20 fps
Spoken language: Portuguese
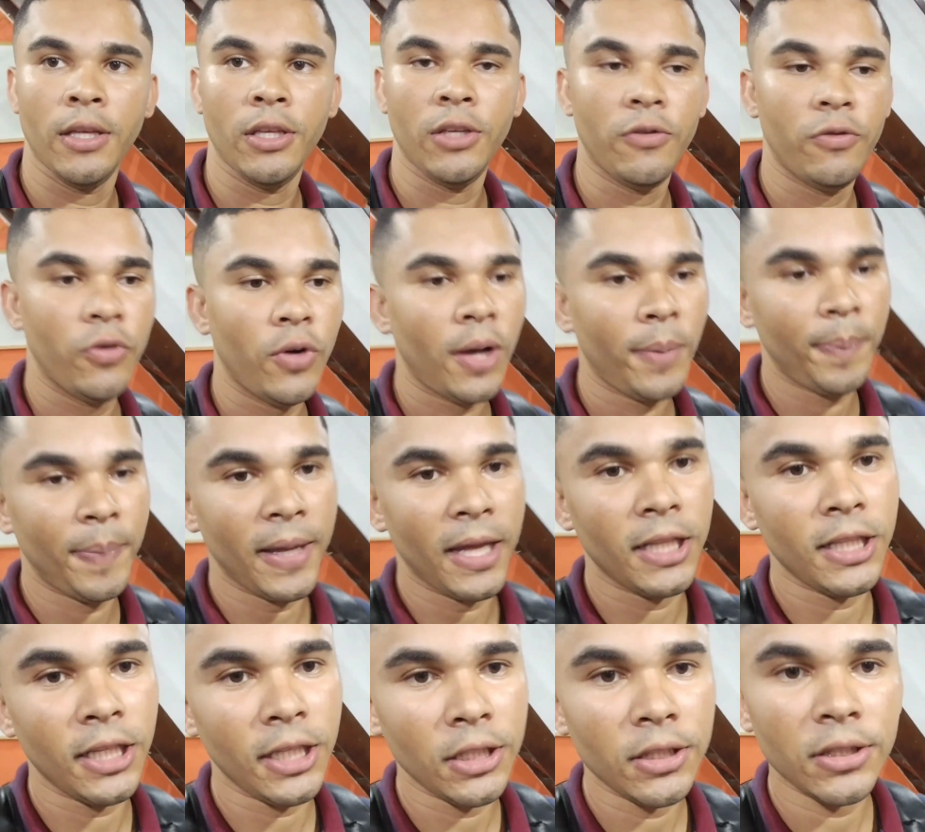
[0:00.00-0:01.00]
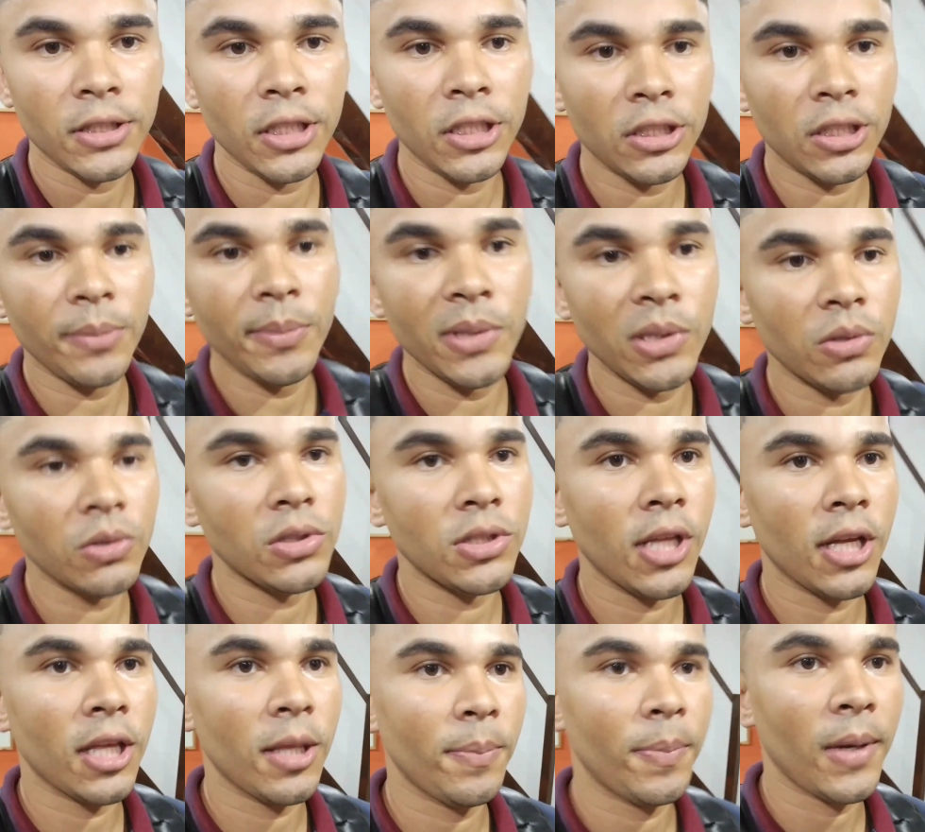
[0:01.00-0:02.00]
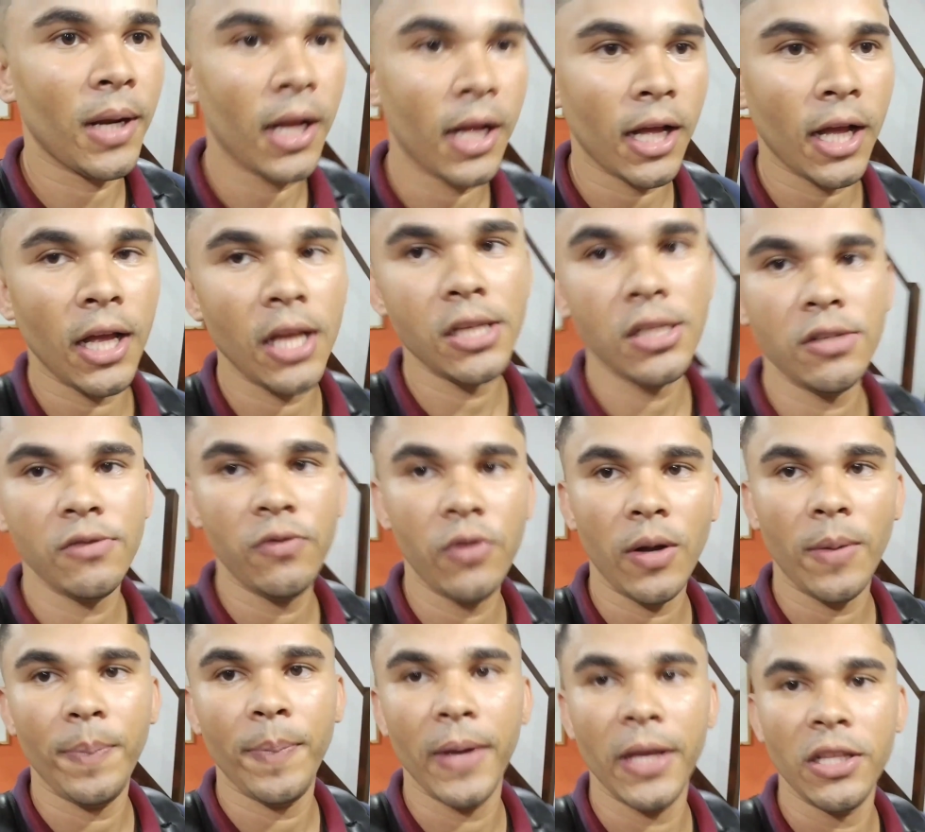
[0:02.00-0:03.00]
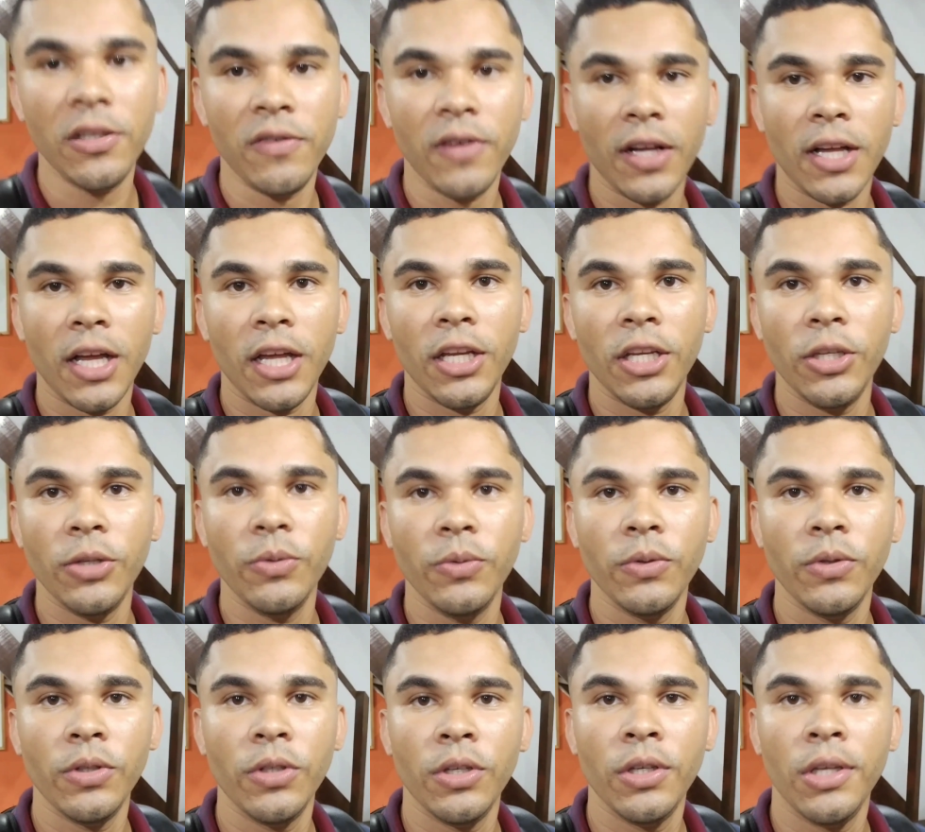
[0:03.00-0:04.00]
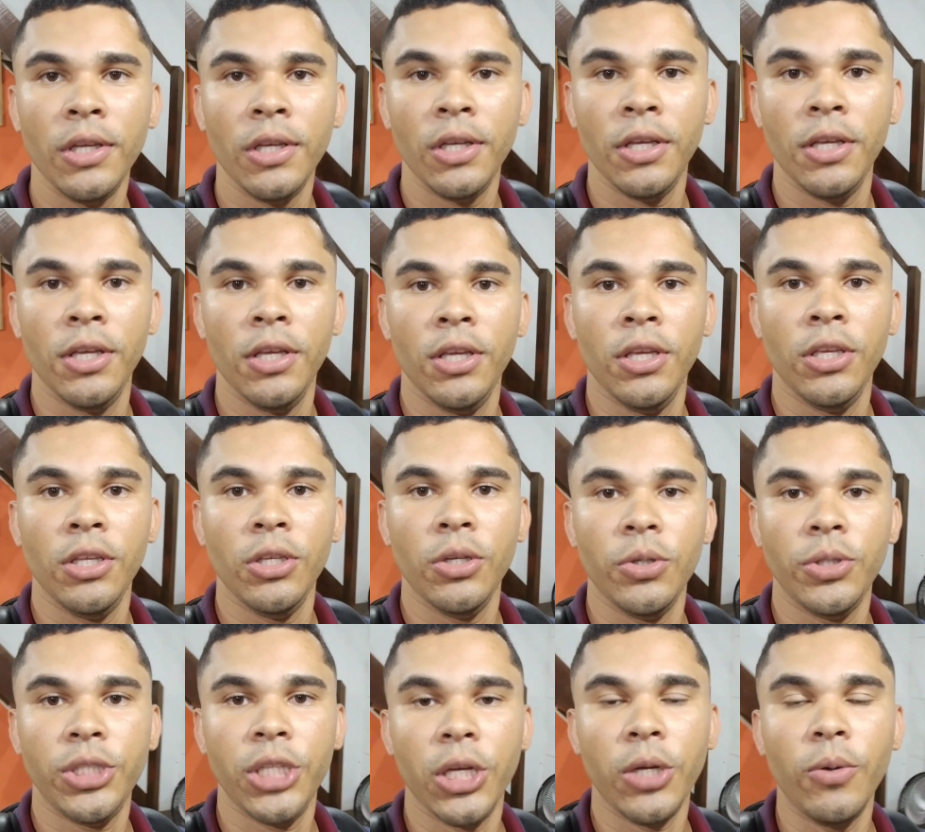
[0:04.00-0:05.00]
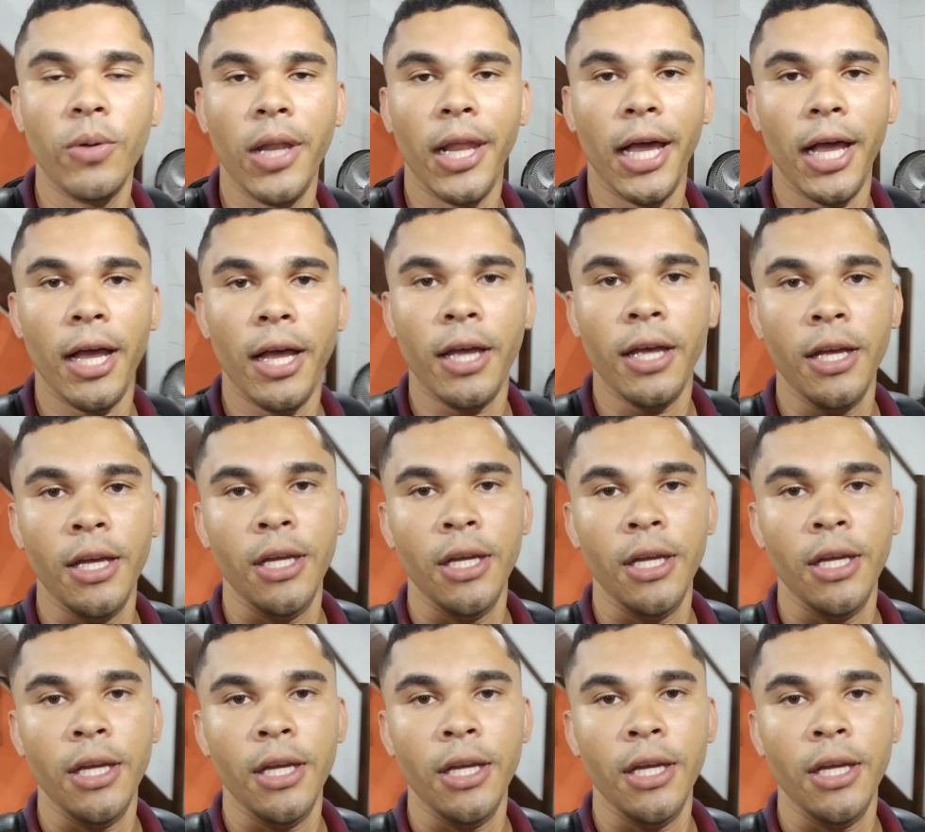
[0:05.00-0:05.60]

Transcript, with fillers: E vou a pé, né? 30 minutos daqui para casa e vou a pé devagarinho e eu chego lá.